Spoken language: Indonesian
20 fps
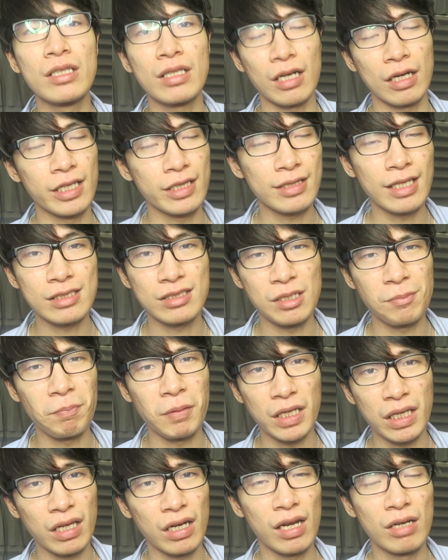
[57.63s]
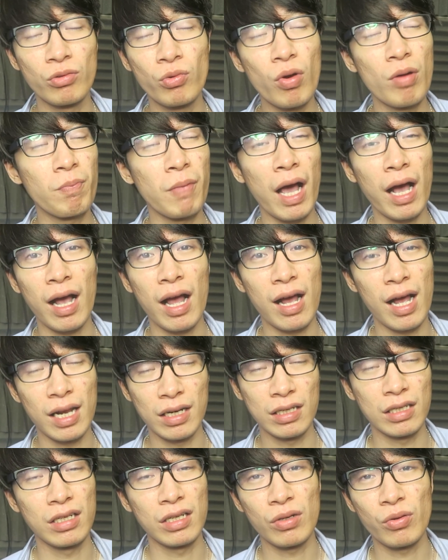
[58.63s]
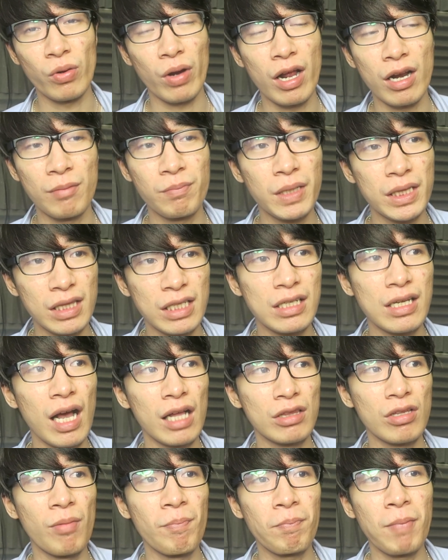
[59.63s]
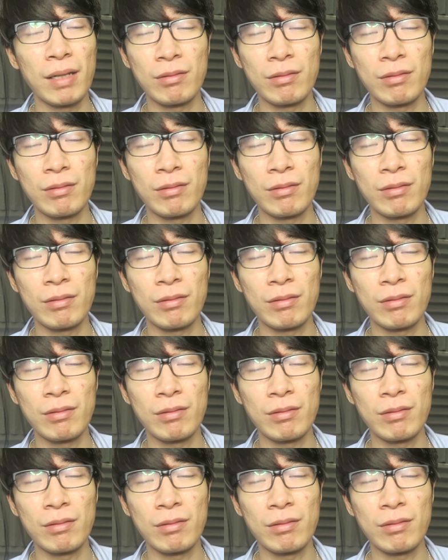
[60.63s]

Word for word: terlintas di pikiran gue belakangan ini, kurang lebih tiga atau